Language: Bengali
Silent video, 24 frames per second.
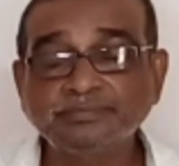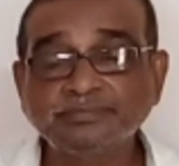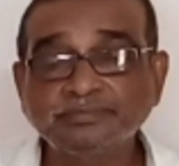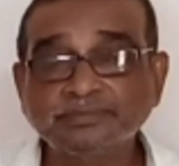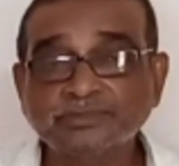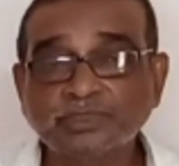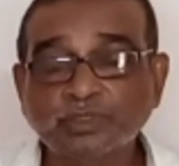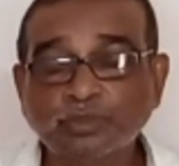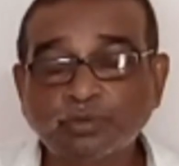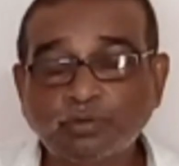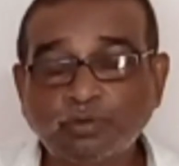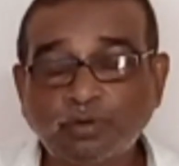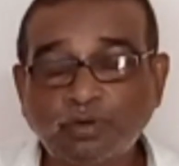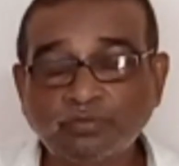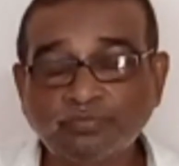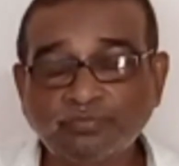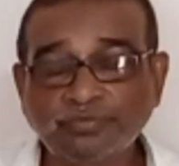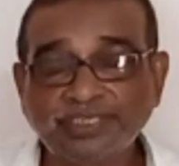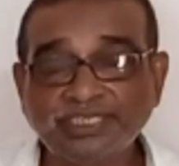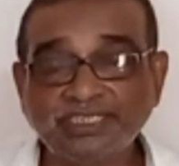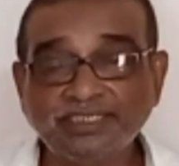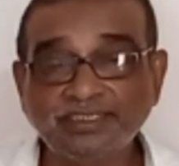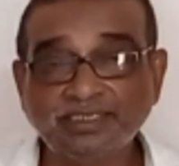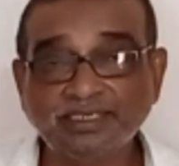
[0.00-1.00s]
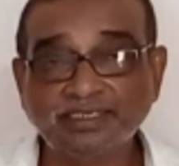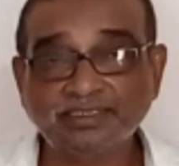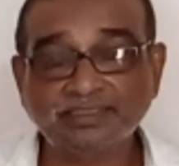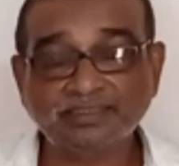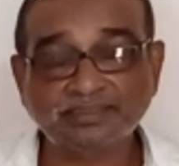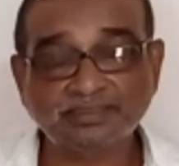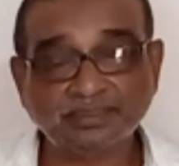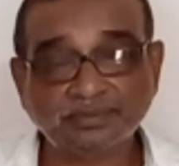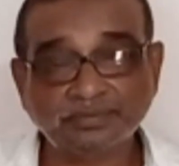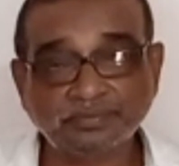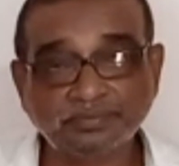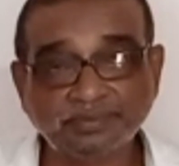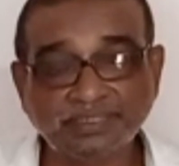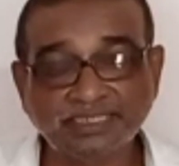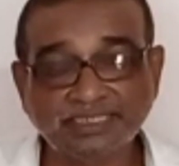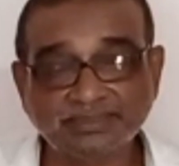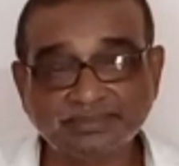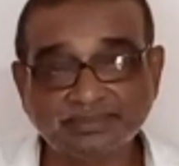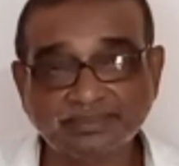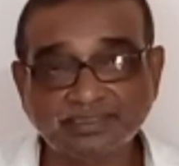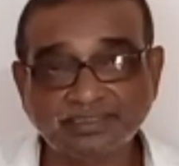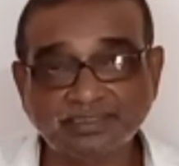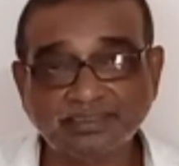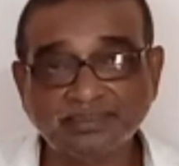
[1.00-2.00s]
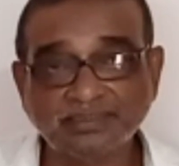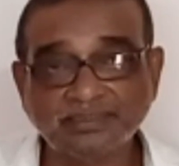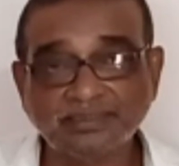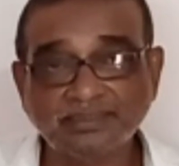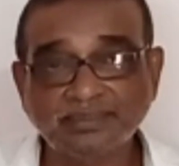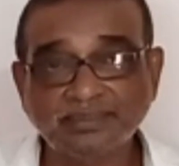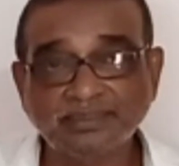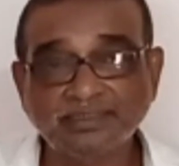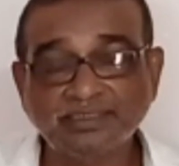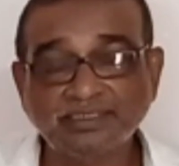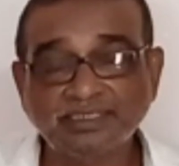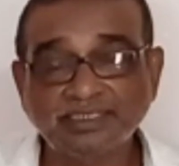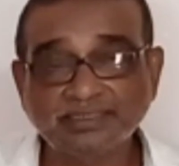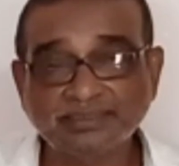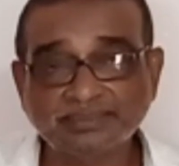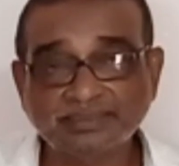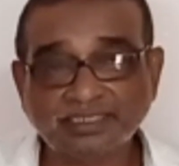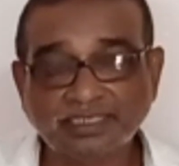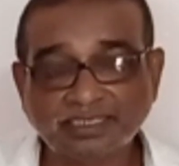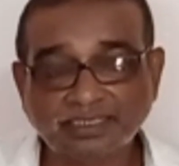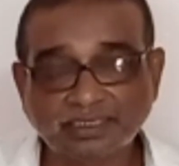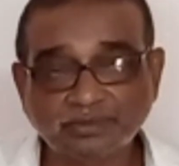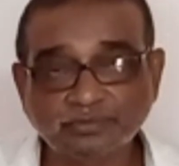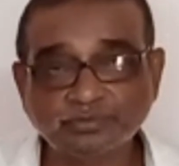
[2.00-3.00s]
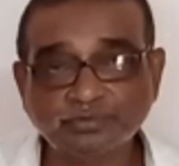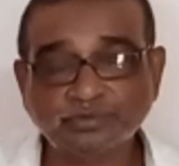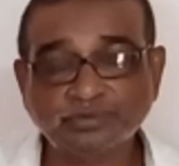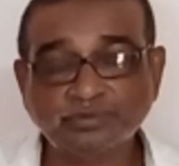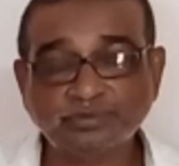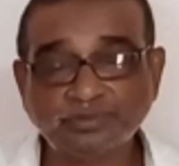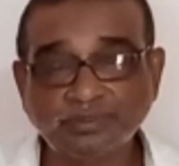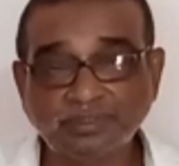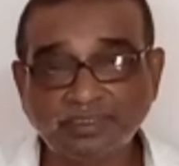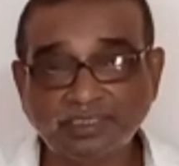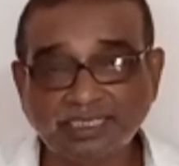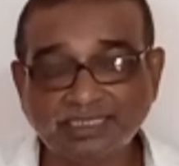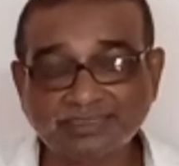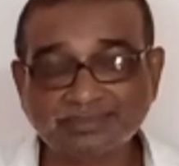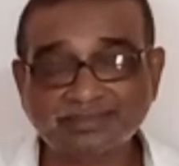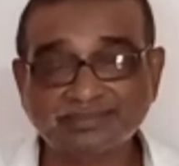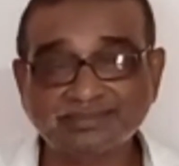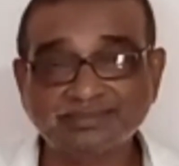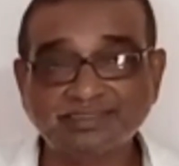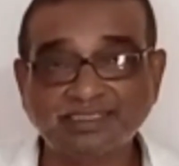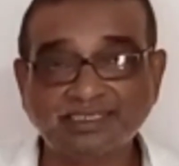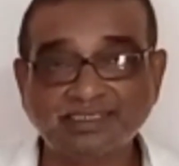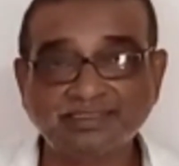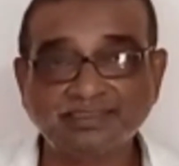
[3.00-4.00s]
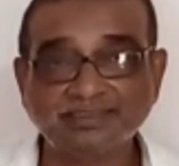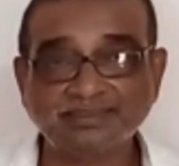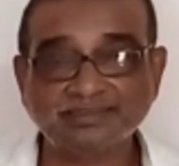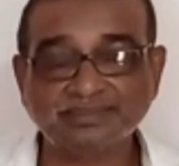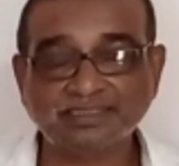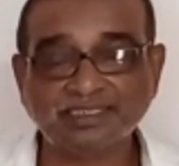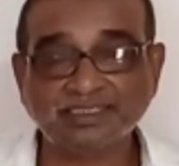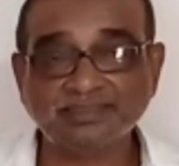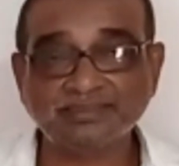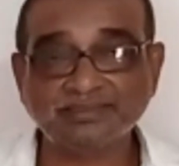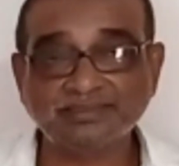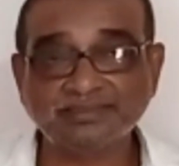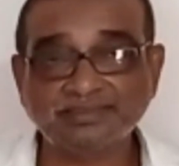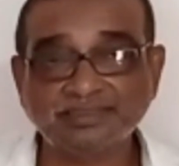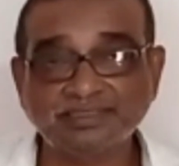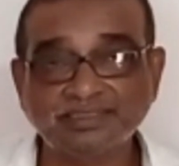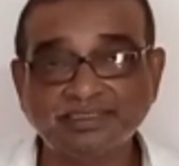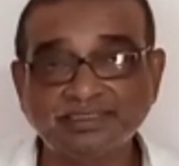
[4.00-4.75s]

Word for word: ক ফিঙ্গার এটা হয়েছে এছাড়াও লাস্ট দেখা যায় যে